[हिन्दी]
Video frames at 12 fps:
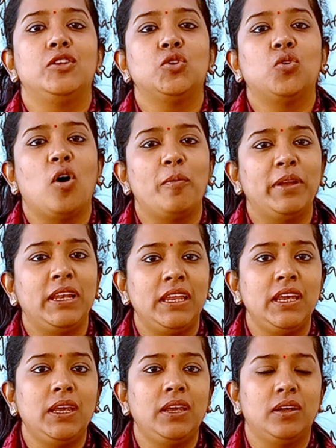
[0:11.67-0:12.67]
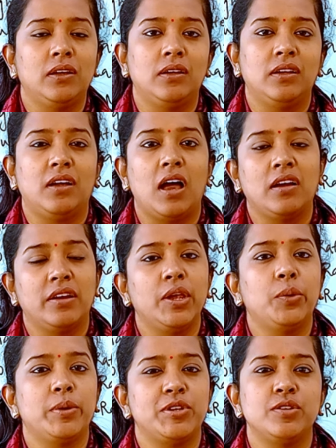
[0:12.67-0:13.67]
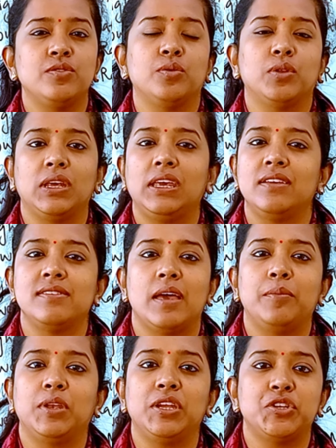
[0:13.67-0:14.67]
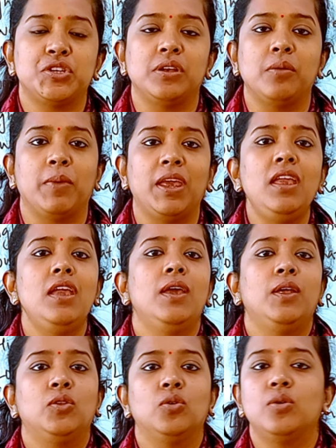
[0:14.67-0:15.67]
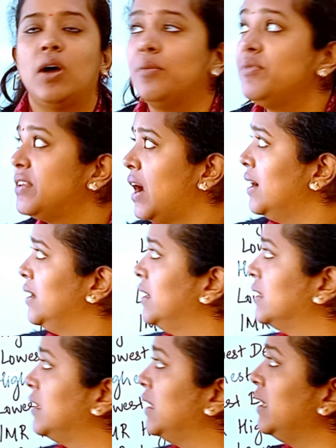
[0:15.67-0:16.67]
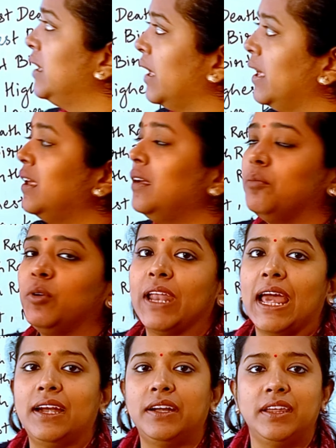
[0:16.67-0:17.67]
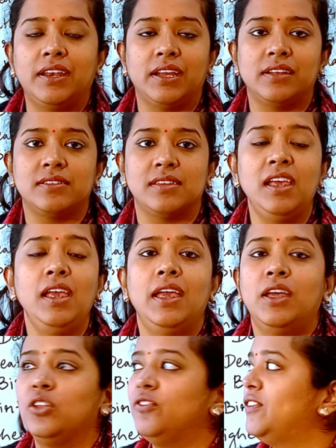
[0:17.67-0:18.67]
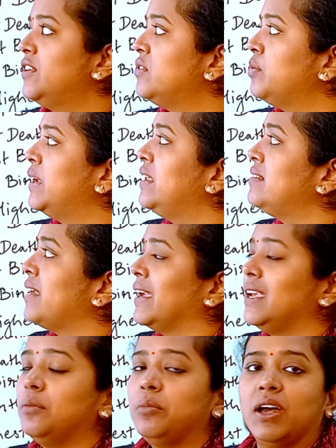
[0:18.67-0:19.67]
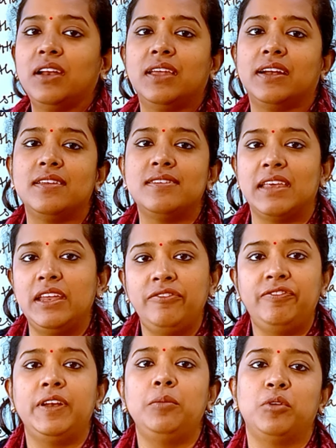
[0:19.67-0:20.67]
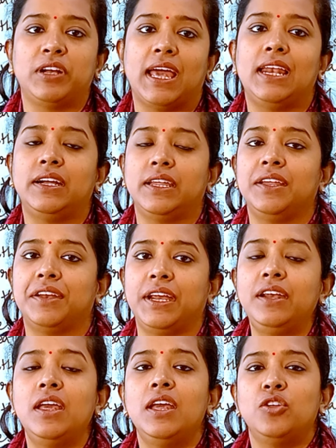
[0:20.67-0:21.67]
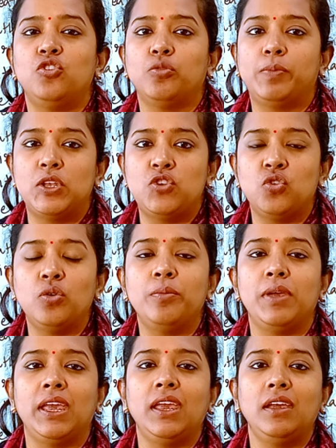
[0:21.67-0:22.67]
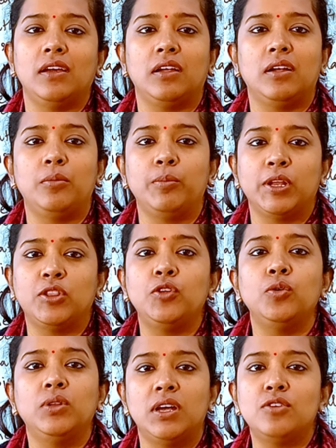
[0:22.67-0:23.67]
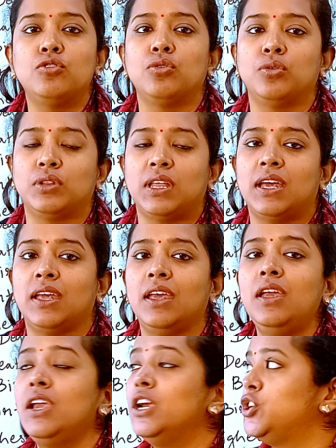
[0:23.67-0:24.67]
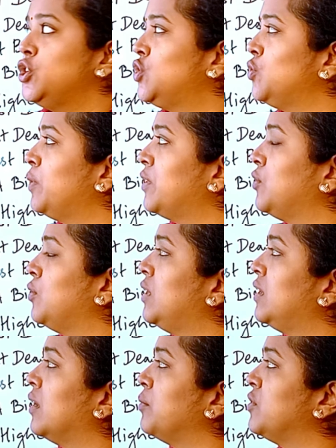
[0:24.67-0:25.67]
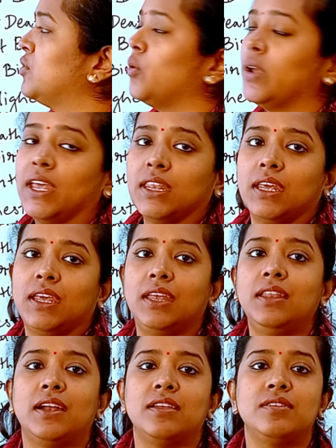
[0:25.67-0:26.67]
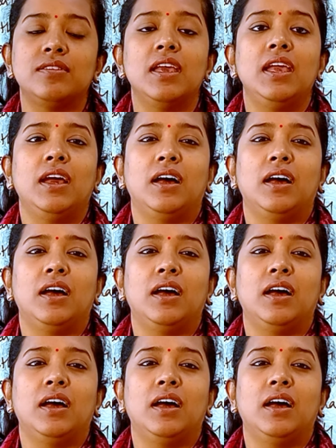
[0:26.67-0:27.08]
जो कॉमनली अकरिंग क्वेश्चन होते हैं एग्जामिनेशन में तो हम स्टार्ट करते हैं मोटैलिटी रेट से तो फर्स्ट वन इज़ आई एम आर दैट इज़ इन्फेंट मोटेलिटी रेट जो बच्चों में uh, मृत्यु दर जो होता है शिशु मृत्यु दर हम जिसको कहते हैं दैट इज़